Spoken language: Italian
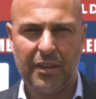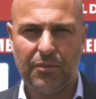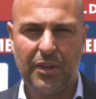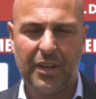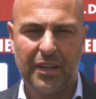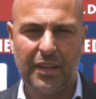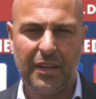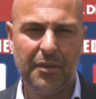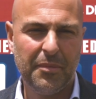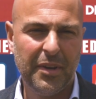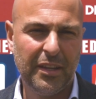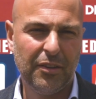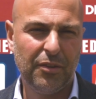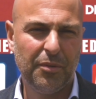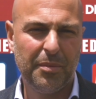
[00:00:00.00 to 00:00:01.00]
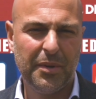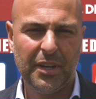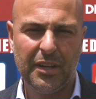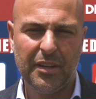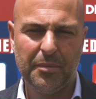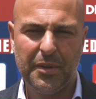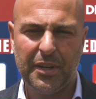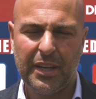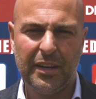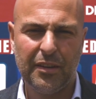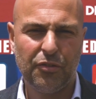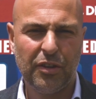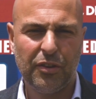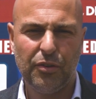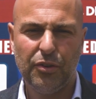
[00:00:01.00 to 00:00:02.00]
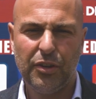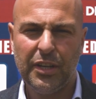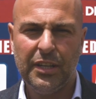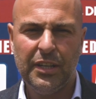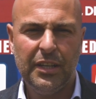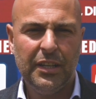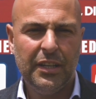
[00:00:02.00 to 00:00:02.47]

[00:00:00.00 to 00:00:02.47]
un arricchimento per, per i calciatori